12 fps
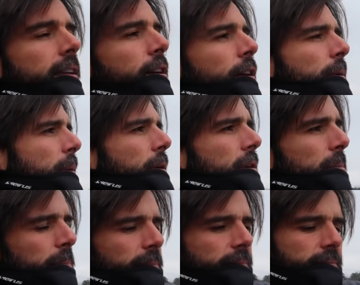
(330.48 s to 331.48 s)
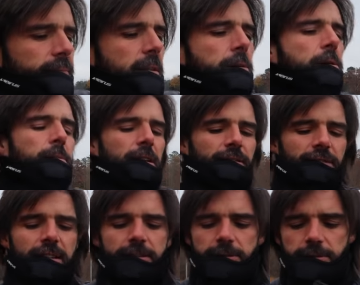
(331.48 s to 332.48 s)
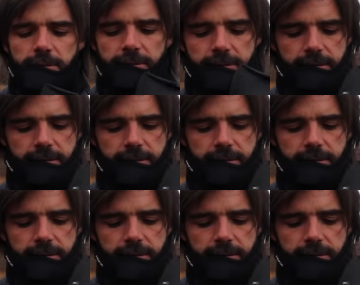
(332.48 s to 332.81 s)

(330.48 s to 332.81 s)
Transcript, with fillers: Que no, que me voy, me voy por asfalto.